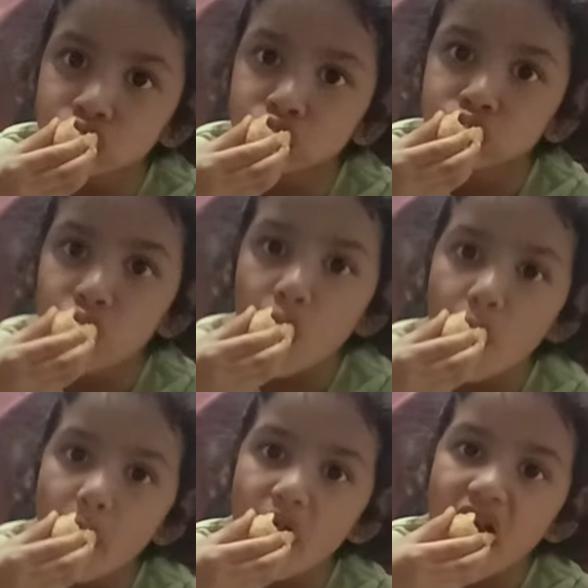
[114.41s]
తీసా
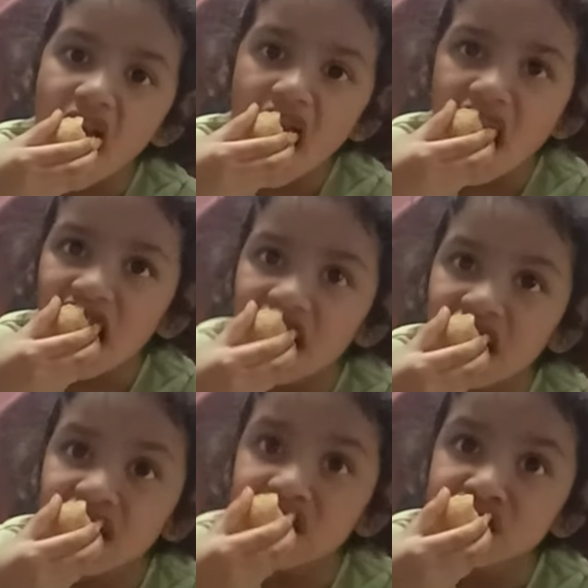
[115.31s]

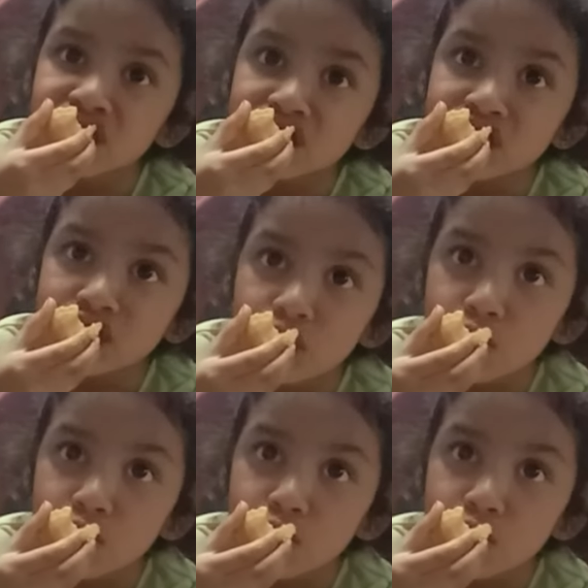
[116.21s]
అయిపోయింది మా హస్బెండ్ ఆ